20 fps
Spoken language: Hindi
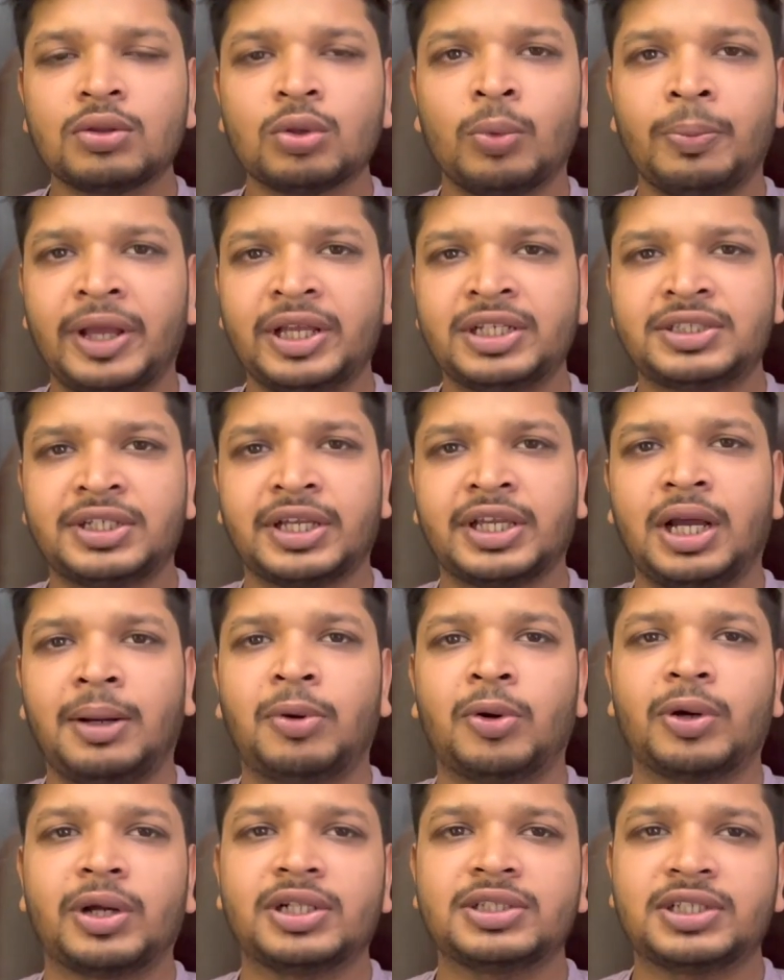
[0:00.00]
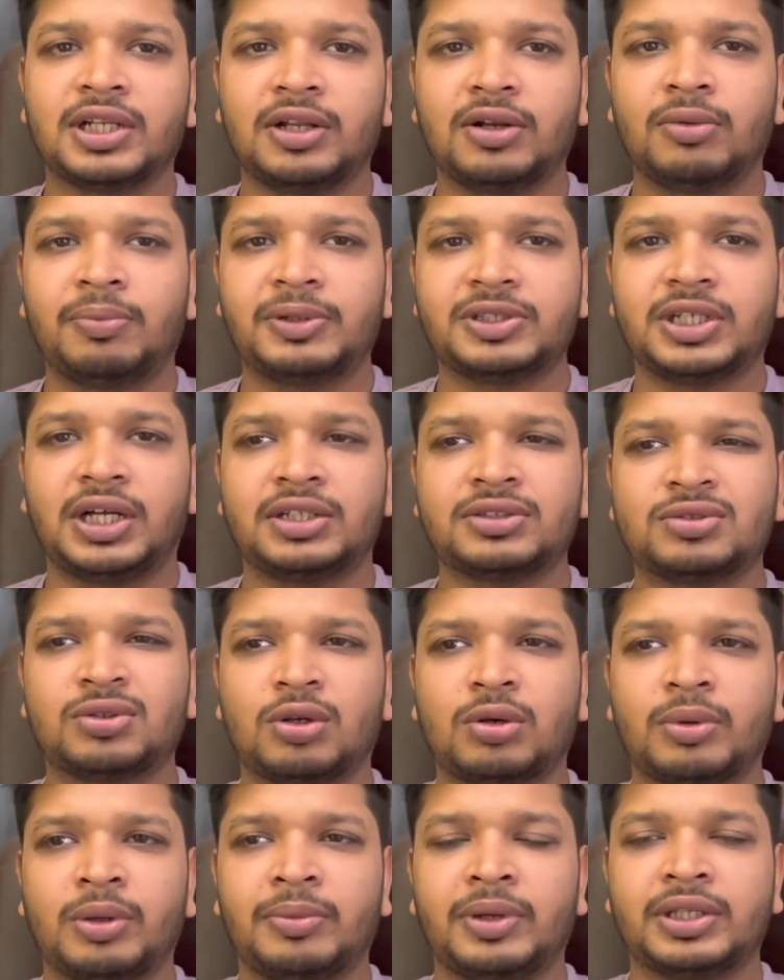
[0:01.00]
तो बेस्ट है कि आप होटल से ले लो पचास सौ
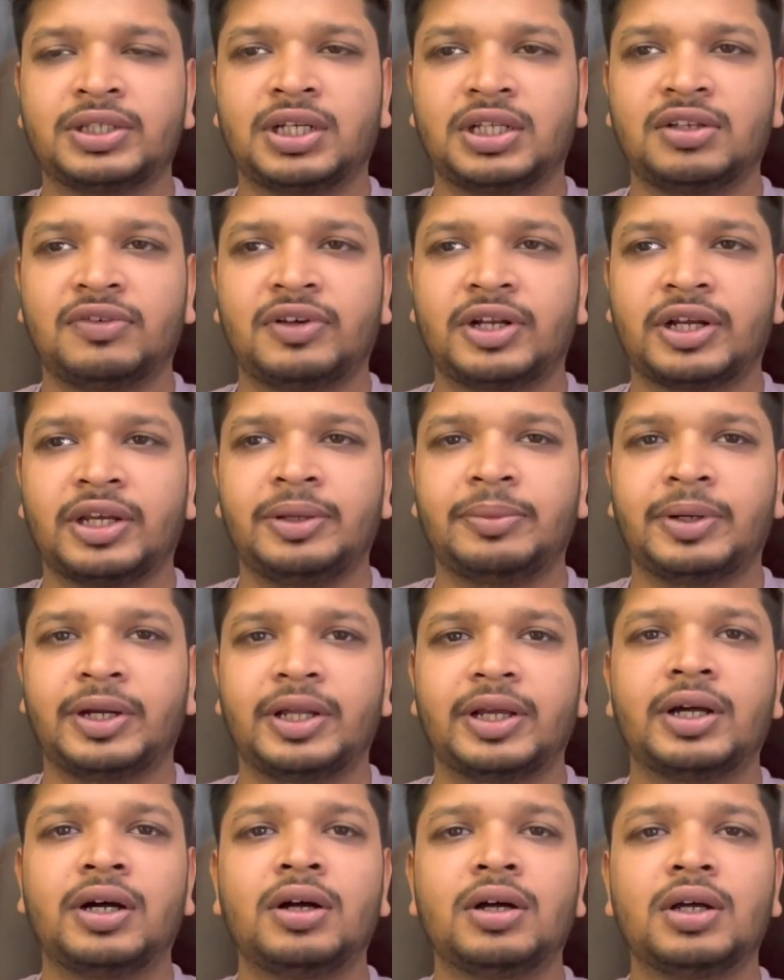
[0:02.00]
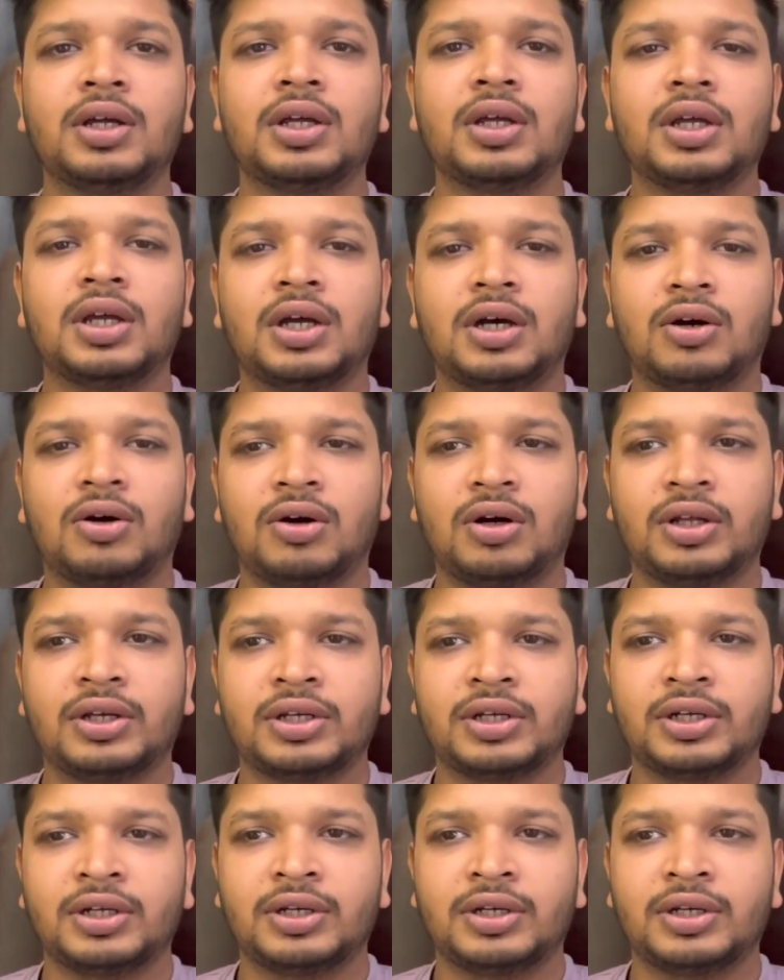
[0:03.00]
रुपये में ज़्यादा फ़र्क नहीं पड़ेगा और